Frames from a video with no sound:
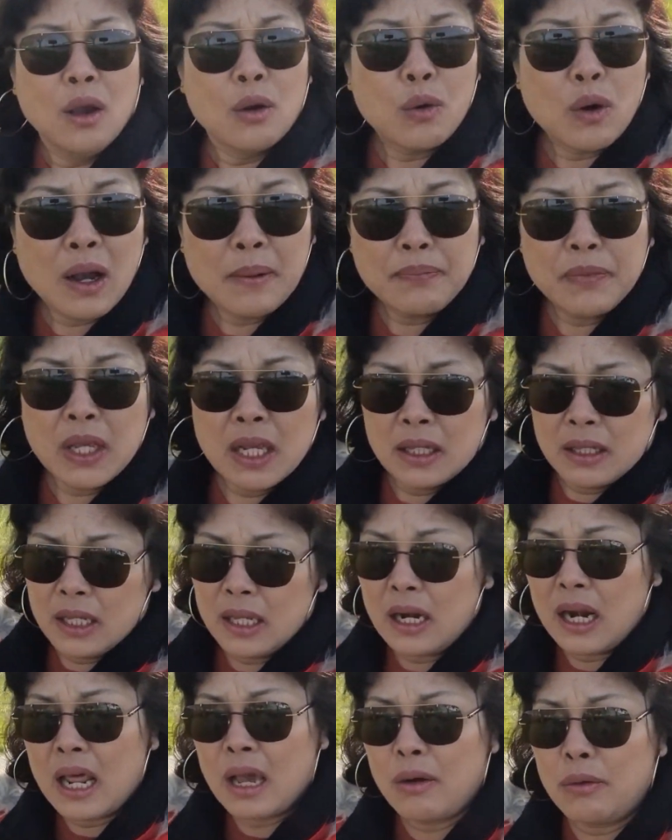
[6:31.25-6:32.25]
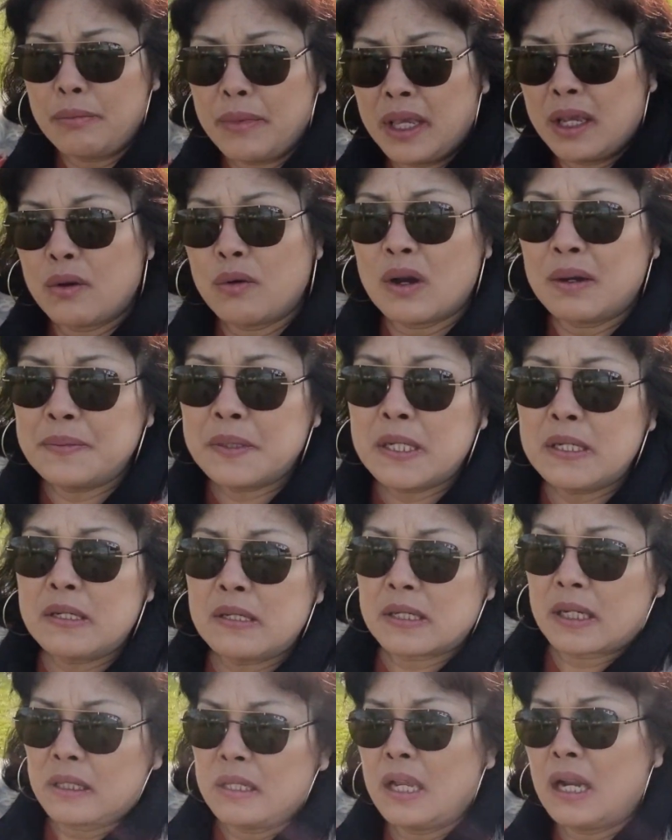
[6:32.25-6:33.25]
ความดีที่เรามีความซื่อ
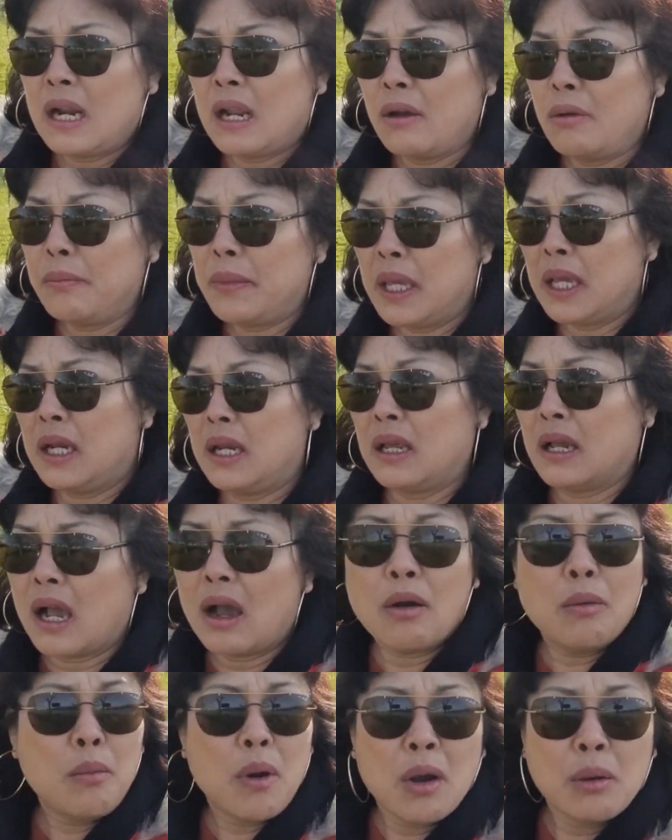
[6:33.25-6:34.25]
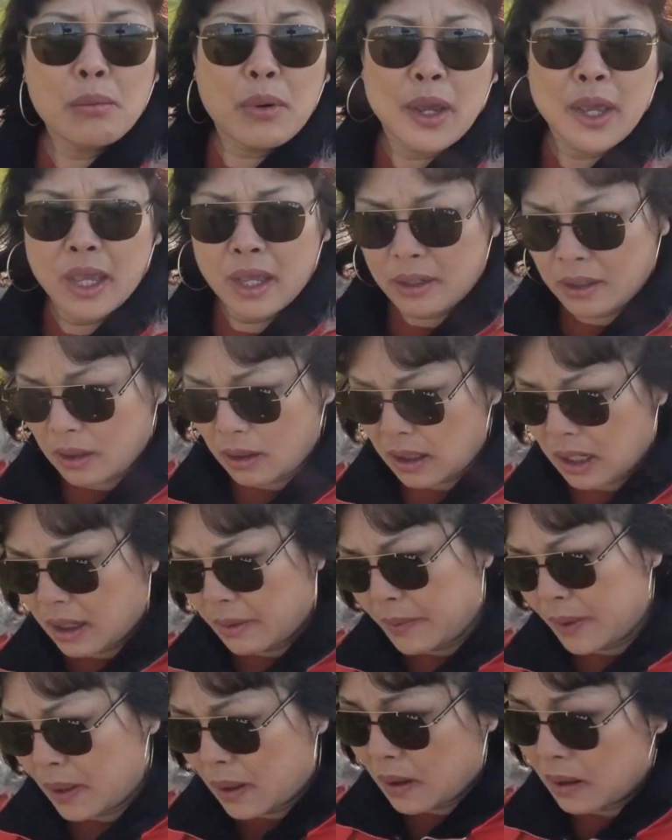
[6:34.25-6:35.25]
สัตย์ที่เรามีนี่ เขามองมาเห็นดอกค่ะ
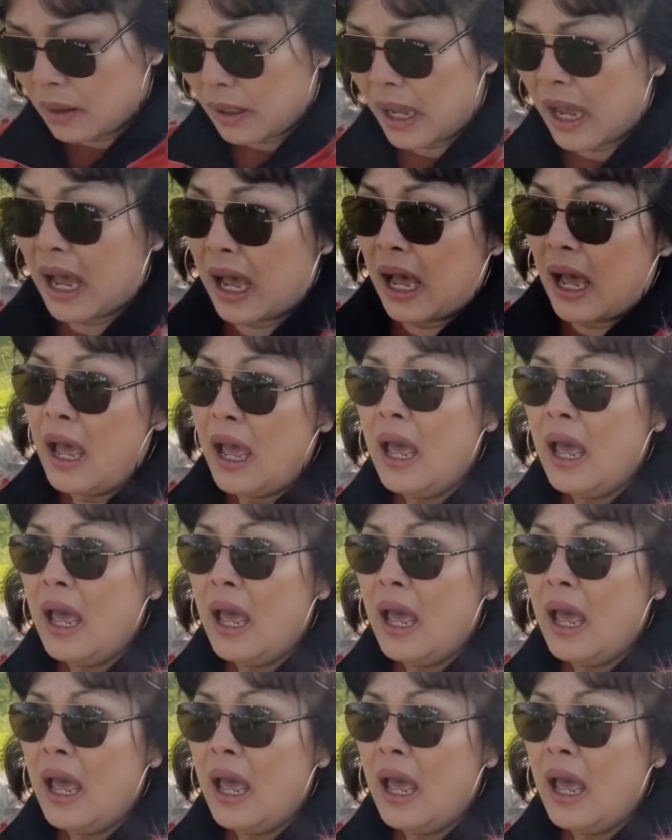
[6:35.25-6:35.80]
พี่น้องค่ะ